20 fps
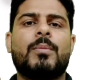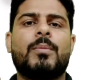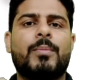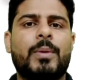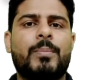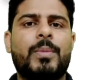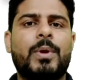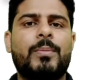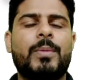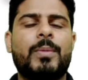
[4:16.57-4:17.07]

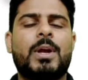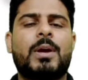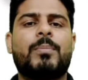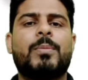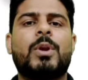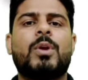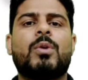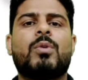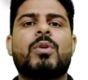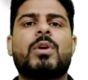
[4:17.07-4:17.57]
बेबी में
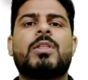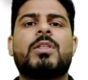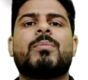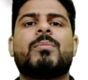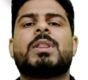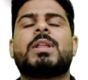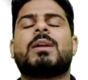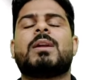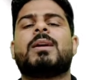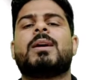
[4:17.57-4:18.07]
अपने को किससे
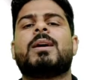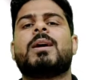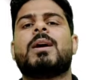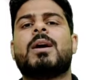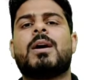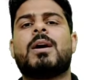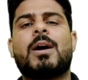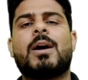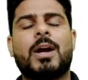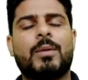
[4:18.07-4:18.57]
बचाना है
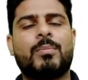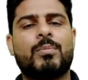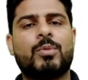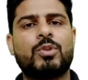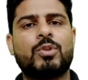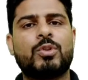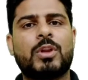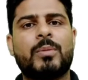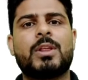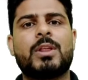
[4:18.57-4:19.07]

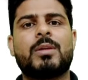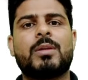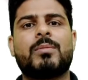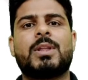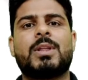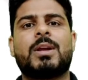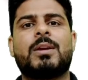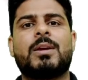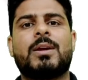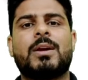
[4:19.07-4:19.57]
हाइपोथर्मिया से
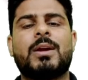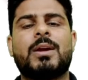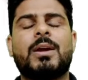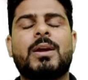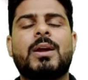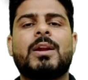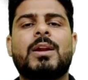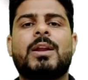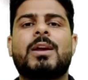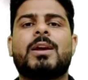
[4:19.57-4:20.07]
बचाना है
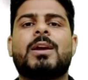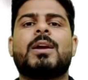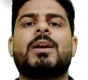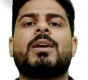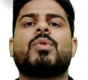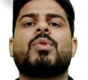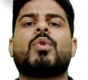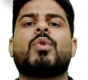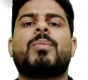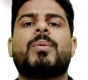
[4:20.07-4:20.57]
ठीक है
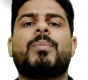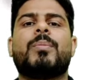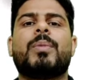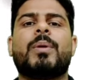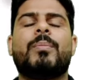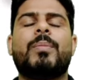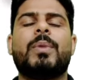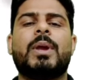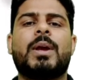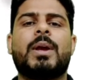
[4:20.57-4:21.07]
जो भी
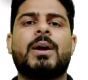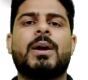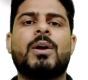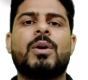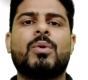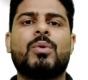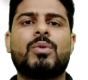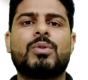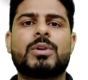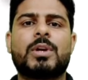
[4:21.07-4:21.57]
बेबी है
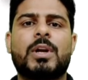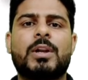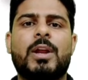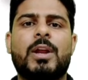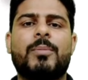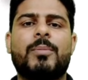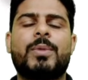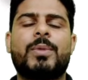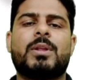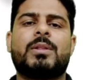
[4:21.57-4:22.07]
उसका
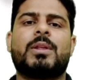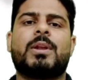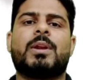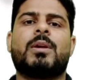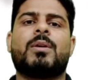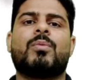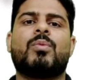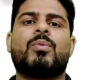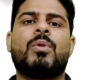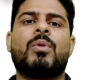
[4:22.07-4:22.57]
टेम्परेचर
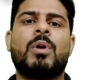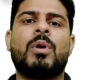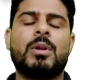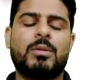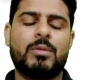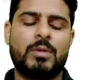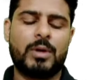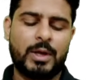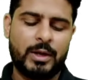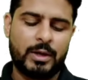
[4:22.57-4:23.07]
है वो
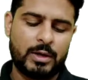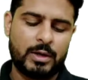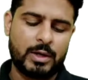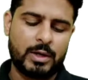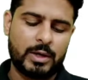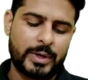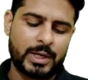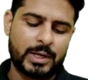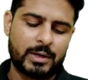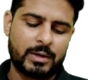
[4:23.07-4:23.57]
थोड़ा
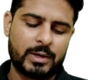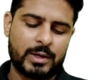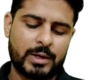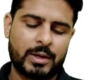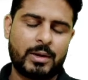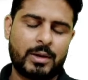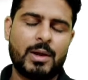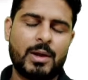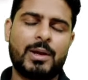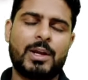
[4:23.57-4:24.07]
इलेवेट करना
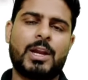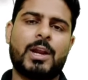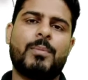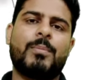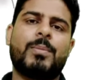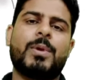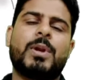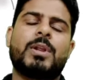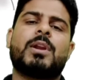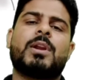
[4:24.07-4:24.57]
है
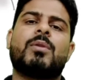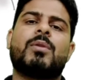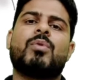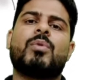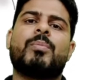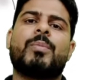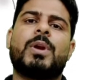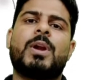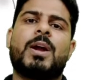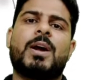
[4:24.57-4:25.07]
टेम्परेचर है
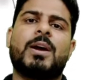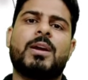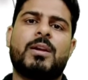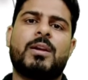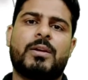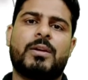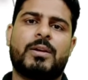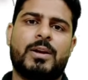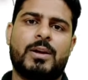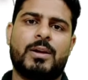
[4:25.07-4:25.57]
वो बना के
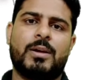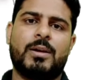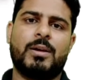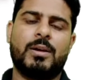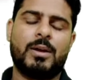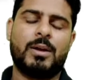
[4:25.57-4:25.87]
रखना है